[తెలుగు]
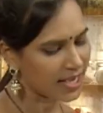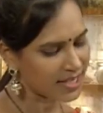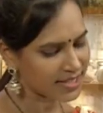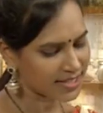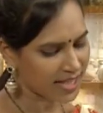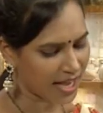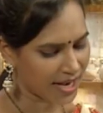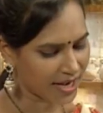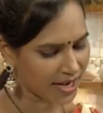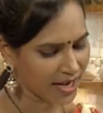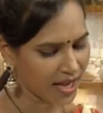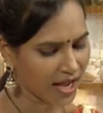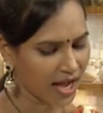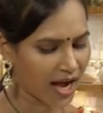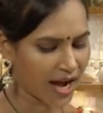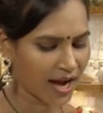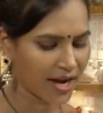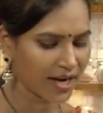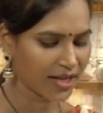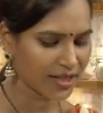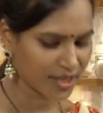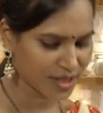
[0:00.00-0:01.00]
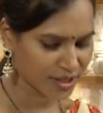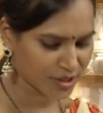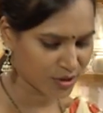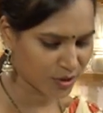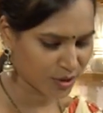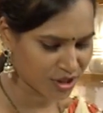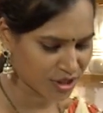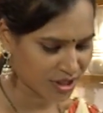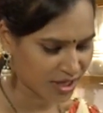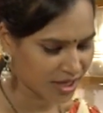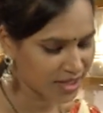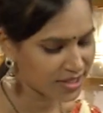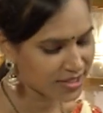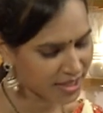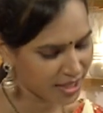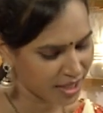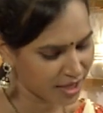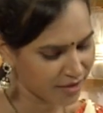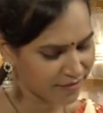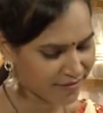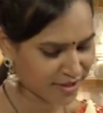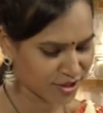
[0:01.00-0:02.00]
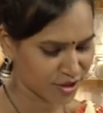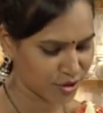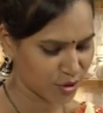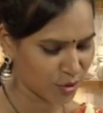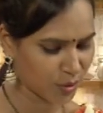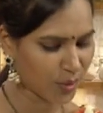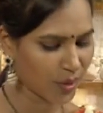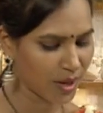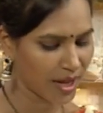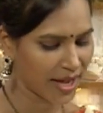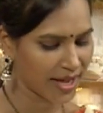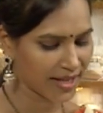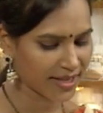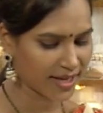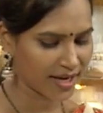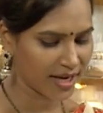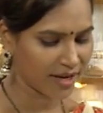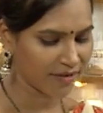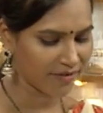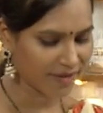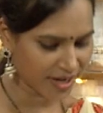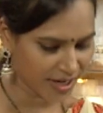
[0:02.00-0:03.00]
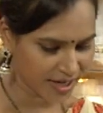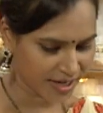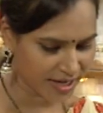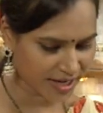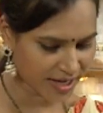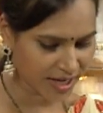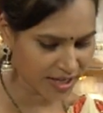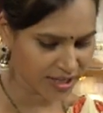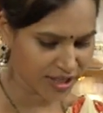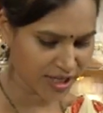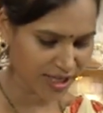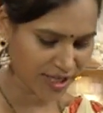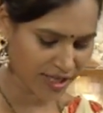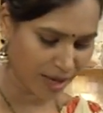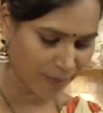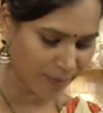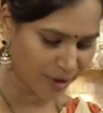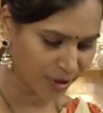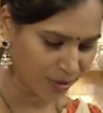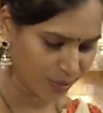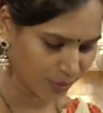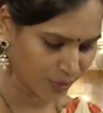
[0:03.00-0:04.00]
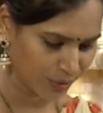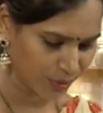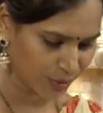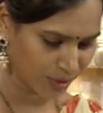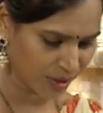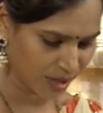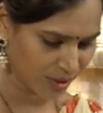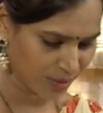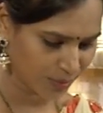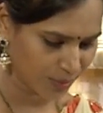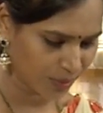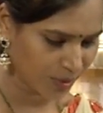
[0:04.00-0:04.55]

ఈసారి ఆయన తీసుకొచ్చిన సియర్ ఫిష్తో ఏదైనా వెరైటీగా చేద్దాం అనుకుంటున్నాను